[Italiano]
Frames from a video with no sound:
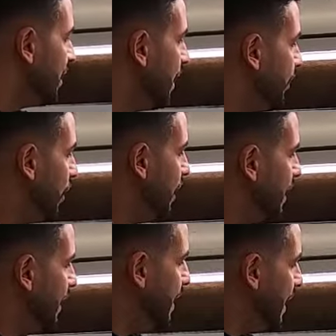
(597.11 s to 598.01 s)
e poi
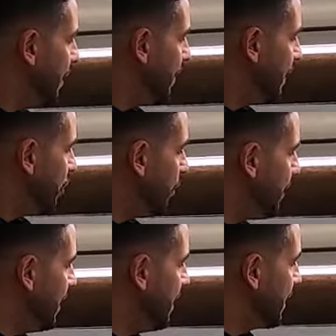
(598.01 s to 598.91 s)
la, le
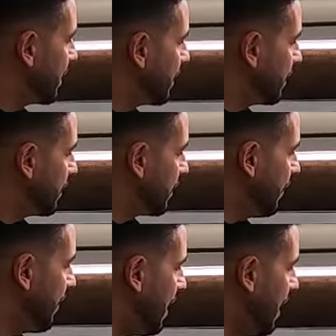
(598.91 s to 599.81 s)
copelle
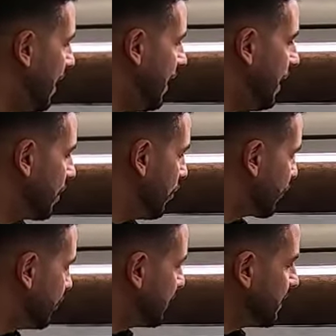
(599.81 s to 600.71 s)
che va a
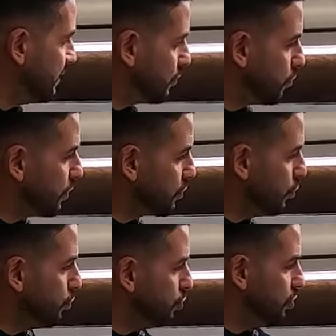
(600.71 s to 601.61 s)
confrontarsi con questo
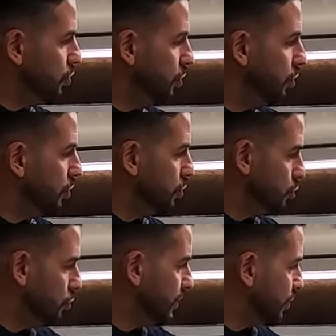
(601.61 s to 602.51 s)
lucido
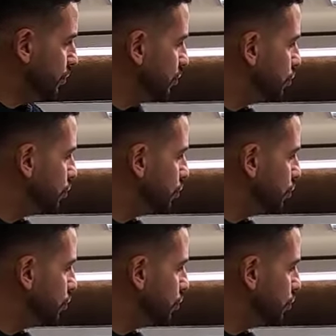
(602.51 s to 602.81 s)
sul marrone